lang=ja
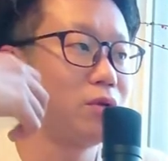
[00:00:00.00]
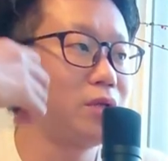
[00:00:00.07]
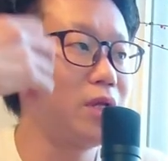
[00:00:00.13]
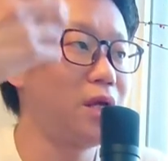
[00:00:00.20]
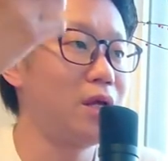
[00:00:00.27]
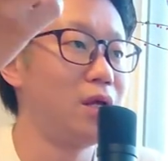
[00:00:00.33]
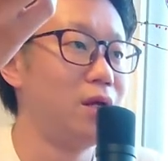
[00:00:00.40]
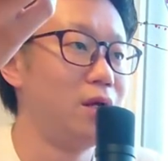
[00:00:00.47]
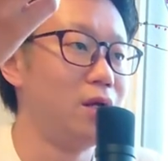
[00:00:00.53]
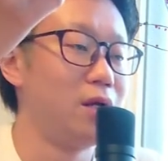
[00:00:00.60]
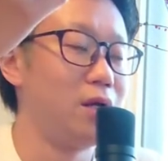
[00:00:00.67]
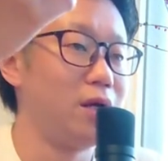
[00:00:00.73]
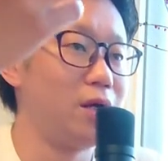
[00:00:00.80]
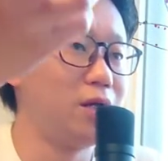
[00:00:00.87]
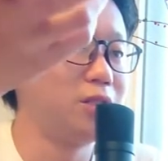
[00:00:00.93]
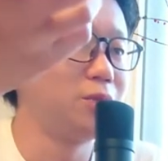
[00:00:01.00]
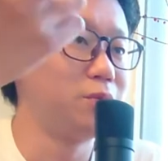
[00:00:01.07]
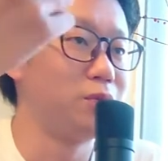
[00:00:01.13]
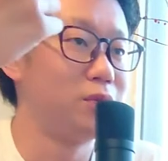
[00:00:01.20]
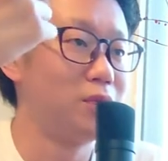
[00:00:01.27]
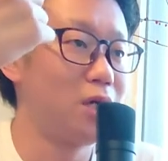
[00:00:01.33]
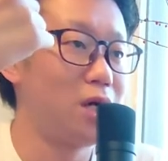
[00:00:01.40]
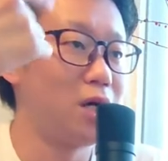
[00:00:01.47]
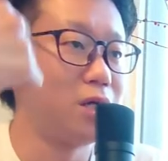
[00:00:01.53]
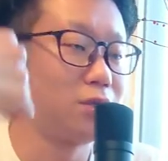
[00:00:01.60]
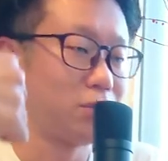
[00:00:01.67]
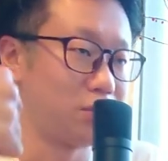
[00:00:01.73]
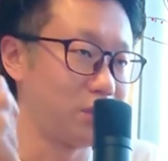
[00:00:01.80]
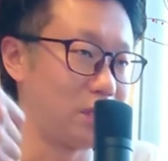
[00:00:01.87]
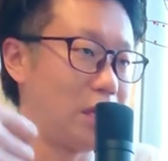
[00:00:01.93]
とでえー、自分が
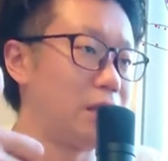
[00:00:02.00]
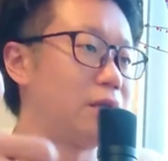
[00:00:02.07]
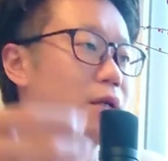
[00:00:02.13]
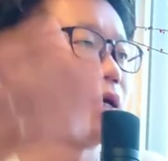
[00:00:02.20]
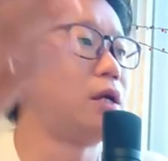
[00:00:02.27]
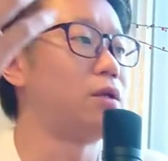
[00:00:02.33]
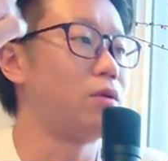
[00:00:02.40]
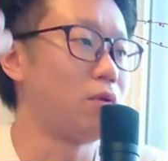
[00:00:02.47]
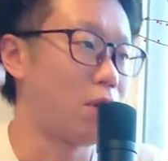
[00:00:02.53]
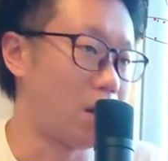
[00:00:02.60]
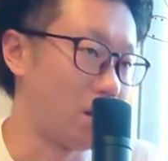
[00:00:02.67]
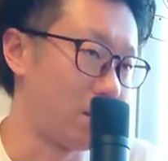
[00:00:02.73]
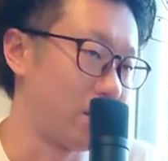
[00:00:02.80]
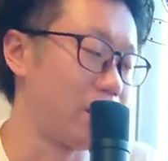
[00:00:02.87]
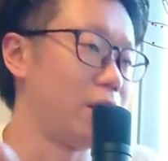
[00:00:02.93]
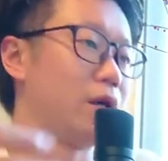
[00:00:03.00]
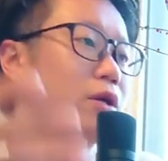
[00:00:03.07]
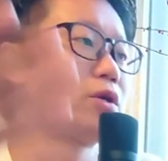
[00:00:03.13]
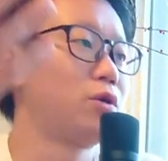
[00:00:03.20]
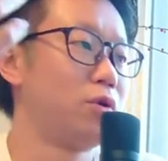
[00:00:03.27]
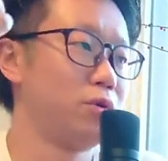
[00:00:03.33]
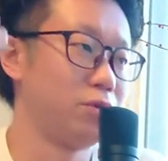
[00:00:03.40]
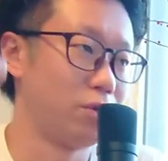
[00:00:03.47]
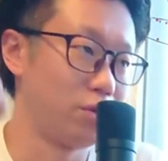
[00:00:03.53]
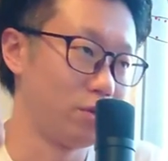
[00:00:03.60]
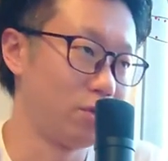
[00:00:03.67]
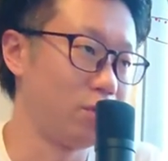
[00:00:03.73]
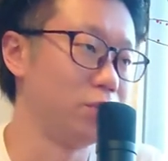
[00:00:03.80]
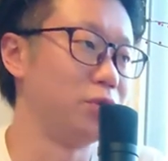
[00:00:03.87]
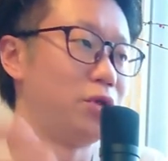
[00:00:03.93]
そのやりがいとか、えー、今日の
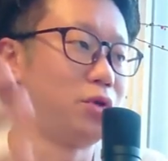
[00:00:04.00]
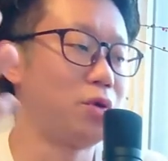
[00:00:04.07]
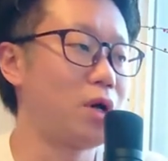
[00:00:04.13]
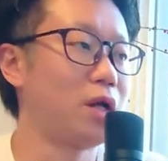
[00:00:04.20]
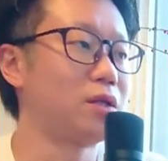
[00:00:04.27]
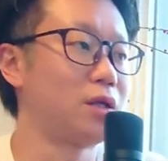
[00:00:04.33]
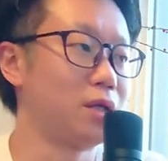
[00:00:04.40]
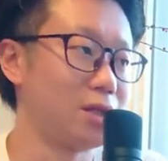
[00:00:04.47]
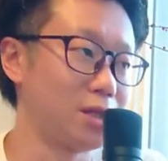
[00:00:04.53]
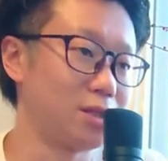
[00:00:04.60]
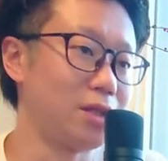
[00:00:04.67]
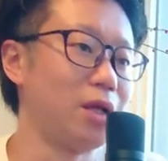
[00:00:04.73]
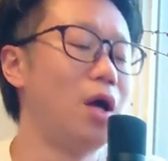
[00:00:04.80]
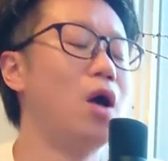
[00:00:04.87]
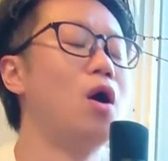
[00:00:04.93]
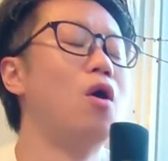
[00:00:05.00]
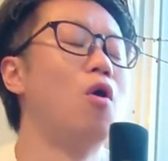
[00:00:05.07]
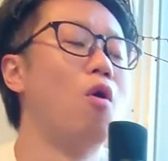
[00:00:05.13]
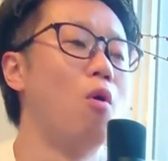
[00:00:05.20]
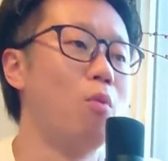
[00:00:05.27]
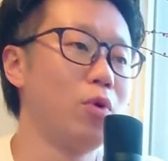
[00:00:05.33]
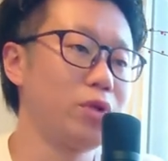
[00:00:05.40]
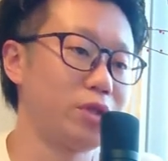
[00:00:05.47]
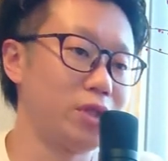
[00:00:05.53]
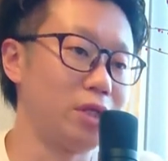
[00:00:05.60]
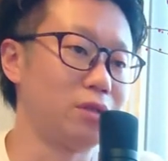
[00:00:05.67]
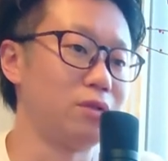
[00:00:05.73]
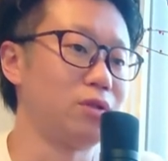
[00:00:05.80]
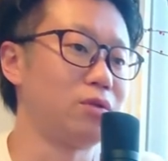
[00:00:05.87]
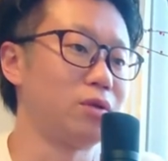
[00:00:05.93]
踊り良かったなって思って
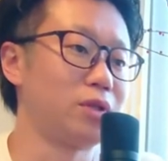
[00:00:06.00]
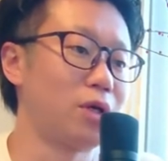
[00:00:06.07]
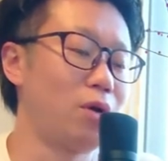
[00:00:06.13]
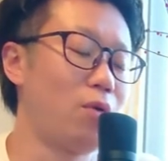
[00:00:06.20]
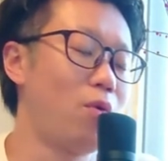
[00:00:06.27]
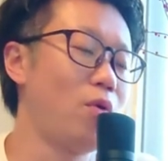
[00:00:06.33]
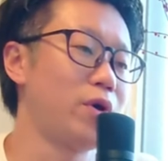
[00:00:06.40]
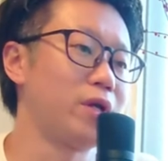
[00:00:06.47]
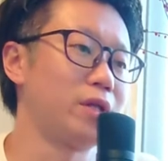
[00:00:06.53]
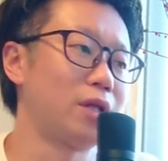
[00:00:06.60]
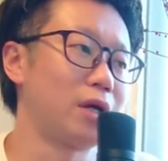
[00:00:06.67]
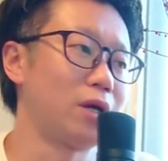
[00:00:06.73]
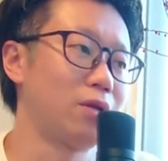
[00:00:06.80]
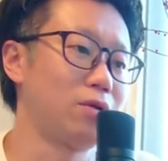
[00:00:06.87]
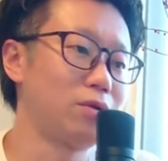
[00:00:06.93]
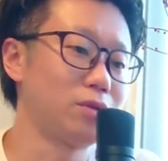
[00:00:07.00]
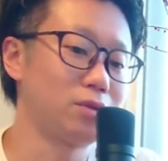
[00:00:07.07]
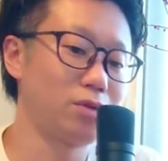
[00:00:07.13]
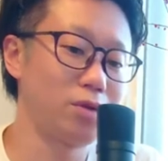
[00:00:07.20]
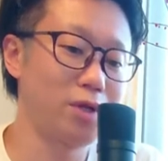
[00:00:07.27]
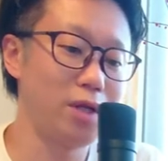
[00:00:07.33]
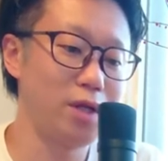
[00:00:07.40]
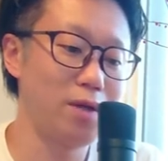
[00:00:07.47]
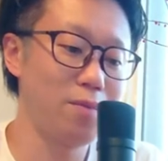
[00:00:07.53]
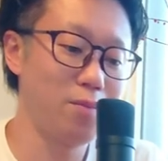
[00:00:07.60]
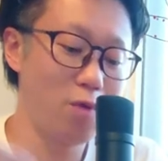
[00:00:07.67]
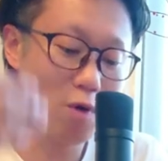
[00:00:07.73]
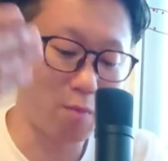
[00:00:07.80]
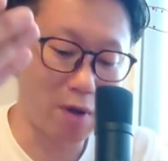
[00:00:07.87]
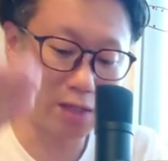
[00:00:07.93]
いくってことが多いんだけどそれ
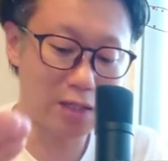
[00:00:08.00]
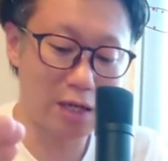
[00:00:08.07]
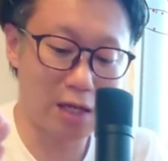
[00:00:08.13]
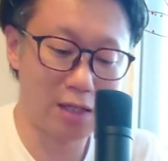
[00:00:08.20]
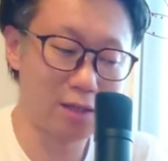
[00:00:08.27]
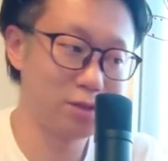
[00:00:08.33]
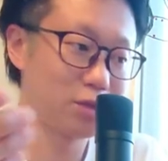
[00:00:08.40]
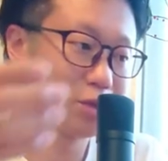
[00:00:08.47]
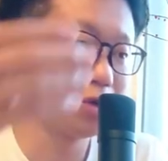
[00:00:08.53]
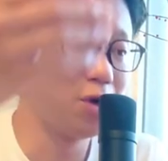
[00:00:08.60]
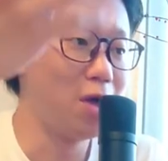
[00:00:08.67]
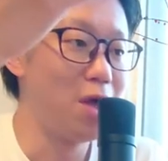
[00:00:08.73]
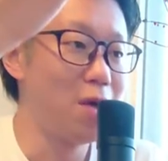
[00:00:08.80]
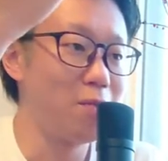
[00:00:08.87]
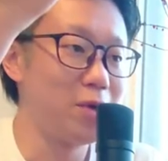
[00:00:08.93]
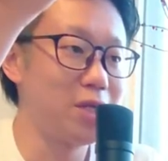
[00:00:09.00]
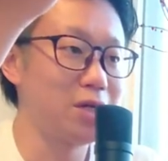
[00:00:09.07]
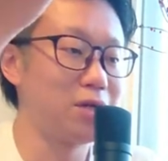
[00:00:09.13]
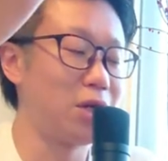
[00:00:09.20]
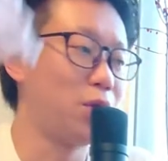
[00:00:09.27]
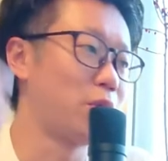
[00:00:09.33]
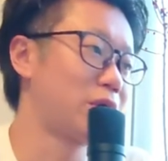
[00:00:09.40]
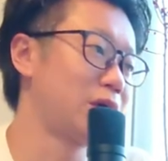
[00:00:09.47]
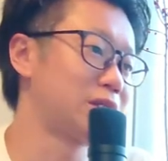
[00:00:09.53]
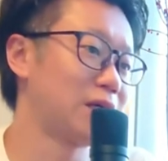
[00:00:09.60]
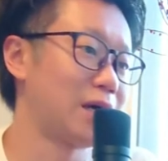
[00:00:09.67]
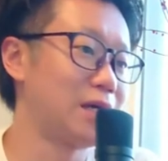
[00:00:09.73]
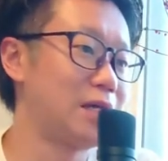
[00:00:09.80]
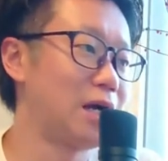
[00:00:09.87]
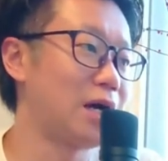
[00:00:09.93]
もまたその見てくれるお客さ
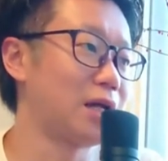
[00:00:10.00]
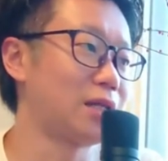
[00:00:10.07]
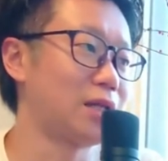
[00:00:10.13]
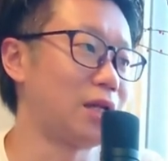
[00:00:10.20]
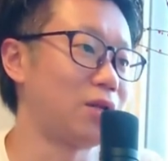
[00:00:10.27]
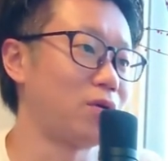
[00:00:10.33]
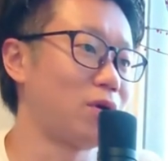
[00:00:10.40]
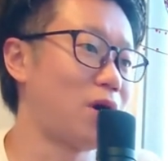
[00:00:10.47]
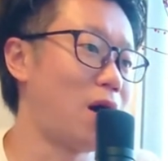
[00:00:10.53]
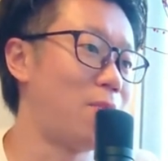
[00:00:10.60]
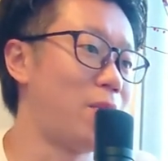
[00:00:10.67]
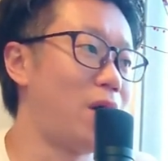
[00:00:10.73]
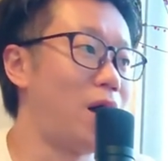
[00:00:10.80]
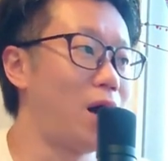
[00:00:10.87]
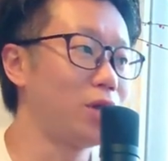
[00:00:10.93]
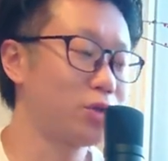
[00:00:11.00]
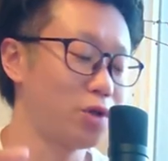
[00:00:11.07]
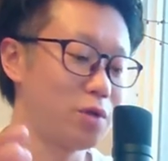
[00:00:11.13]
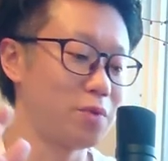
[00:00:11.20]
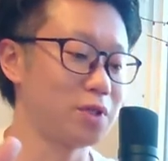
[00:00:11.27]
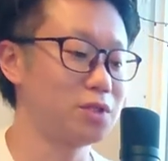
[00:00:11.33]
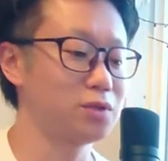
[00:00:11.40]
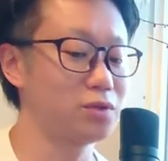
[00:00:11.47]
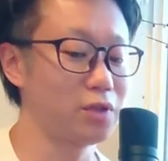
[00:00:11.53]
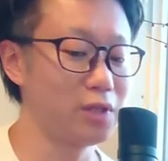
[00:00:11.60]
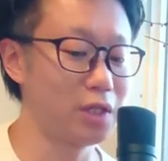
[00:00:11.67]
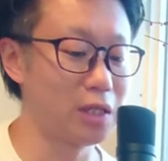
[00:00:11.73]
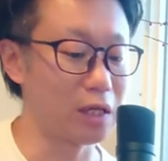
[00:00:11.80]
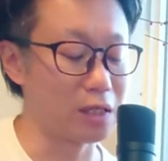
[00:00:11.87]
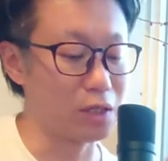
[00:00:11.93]
んがいなかったりとかまああと今ずっと
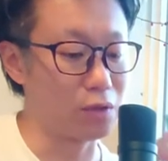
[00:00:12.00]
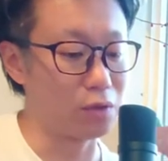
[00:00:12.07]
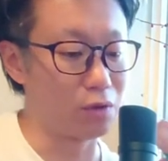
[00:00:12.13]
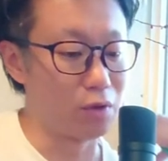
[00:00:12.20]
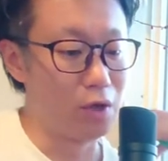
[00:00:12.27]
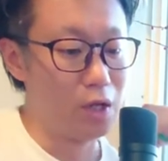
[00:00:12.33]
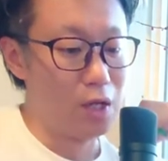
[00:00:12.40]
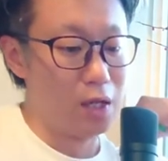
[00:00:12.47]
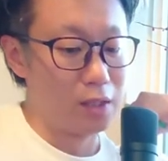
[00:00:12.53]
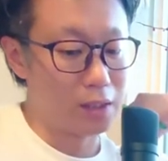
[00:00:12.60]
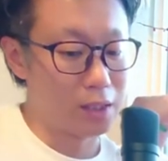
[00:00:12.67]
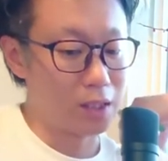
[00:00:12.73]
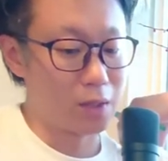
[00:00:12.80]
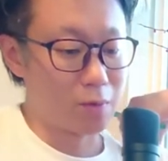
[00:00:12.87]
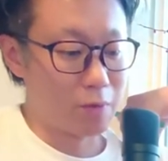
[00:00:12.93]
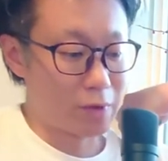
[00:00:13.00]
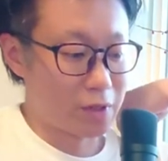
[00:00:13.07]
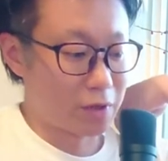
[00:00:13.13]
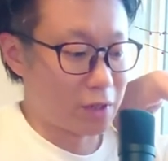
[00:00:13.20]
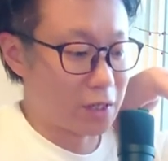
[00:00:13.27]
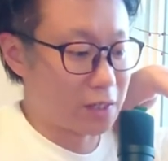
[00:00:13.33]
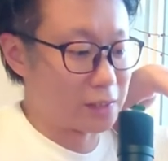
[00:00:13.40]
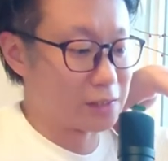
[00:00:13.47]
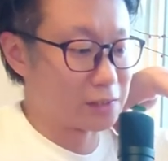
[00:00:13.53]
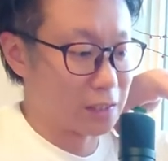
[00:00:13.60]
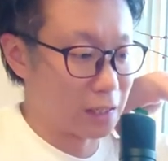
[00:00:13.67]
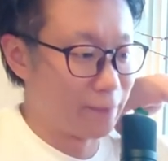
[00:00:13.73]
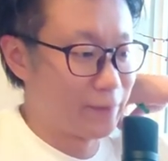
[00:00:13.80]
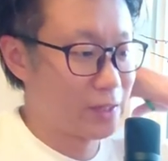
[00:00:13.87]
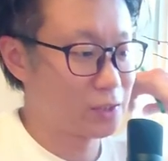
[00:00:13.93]
家の中にいると、ね、誰も見てくれないです
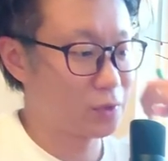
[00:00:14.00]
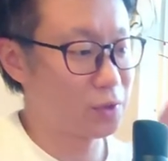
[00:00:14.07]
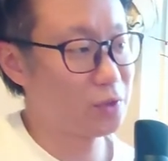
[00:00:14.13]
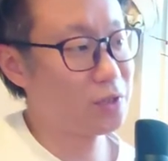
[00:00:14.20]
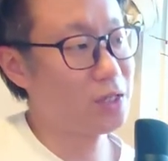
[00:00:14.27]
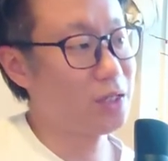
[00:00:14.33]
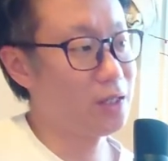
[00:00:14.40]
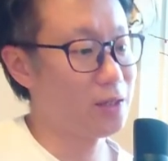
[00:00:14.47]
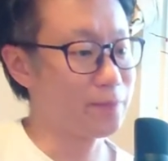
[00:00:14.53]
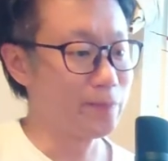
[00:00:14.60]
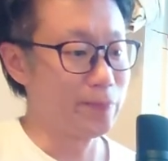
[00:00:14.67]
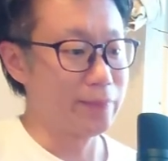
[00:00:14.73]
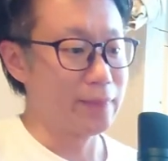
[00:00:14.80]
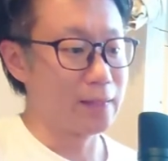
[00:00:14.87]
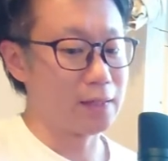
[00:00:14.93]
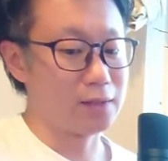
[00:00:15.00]
からでそういう時に、